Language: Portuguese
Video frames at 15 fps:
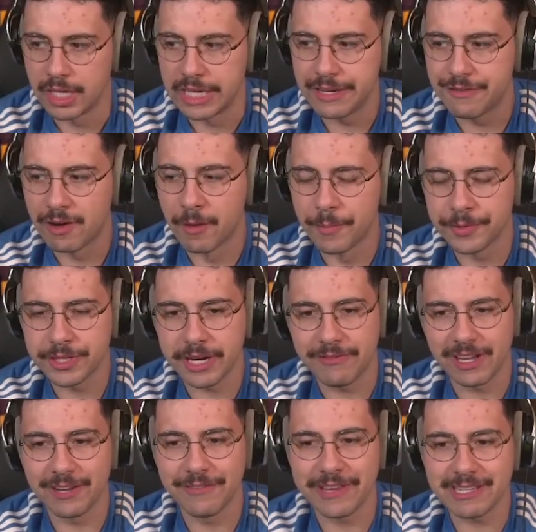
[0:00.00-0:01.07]
E vamos pro
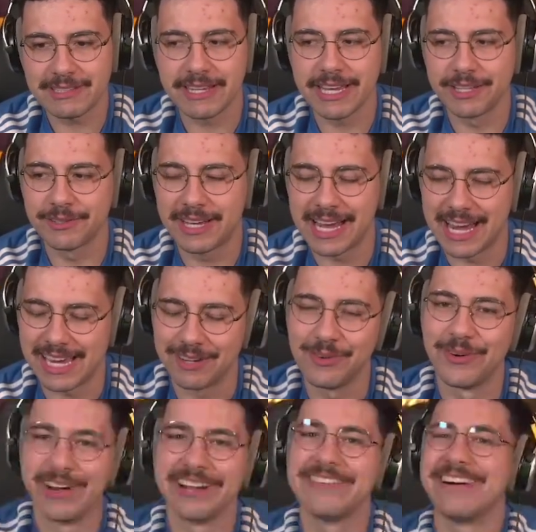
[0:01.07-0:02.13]
intervalo vencendo, cara.
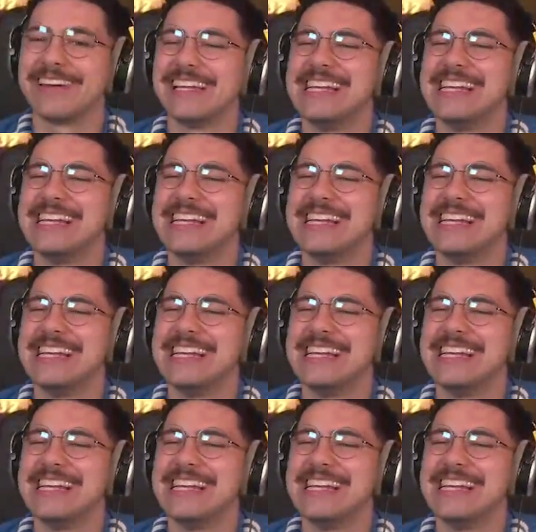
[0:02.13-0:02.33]
Ô, oh, agora